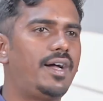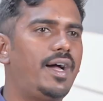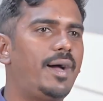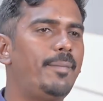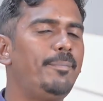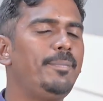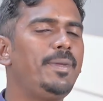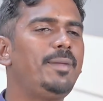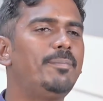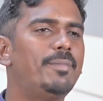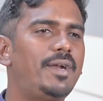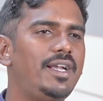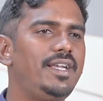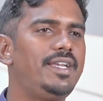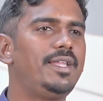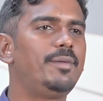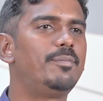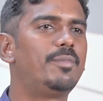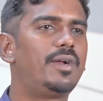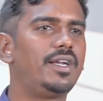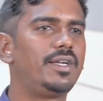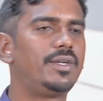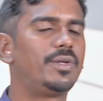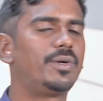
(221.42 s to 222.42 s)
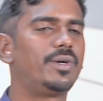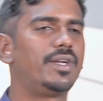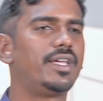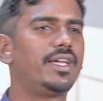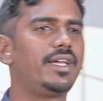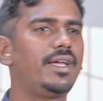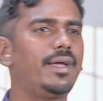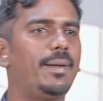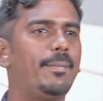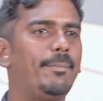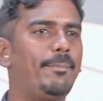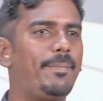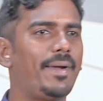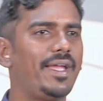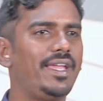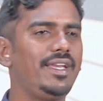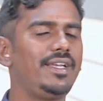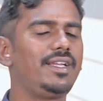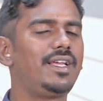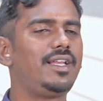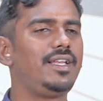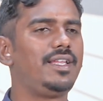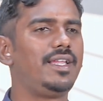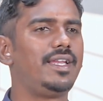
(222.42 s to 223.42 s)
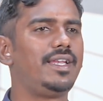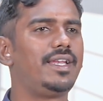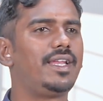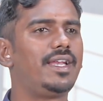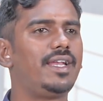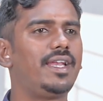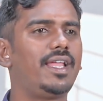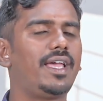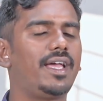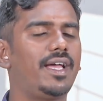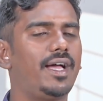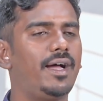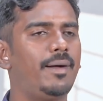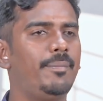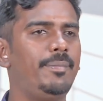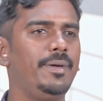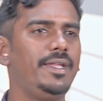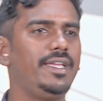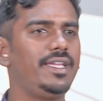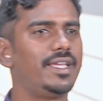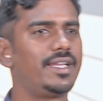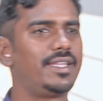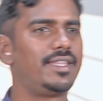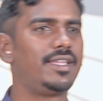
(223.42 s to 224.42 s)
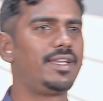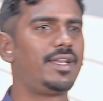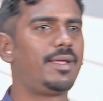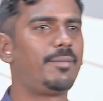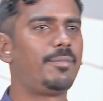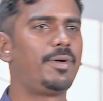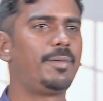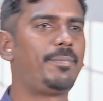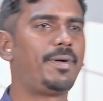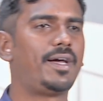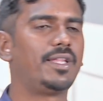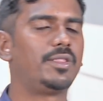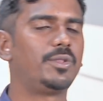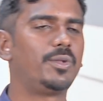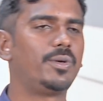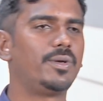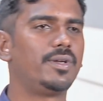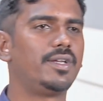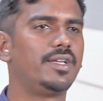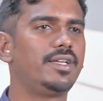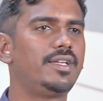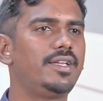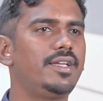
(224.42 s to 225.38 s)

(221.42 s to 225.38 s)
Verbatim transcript: அம்மி மல்டி மால்ட்டோட பயன்கள் என்னென்ன அப்படிங்கிறத நம்ம பார்த்தோங்க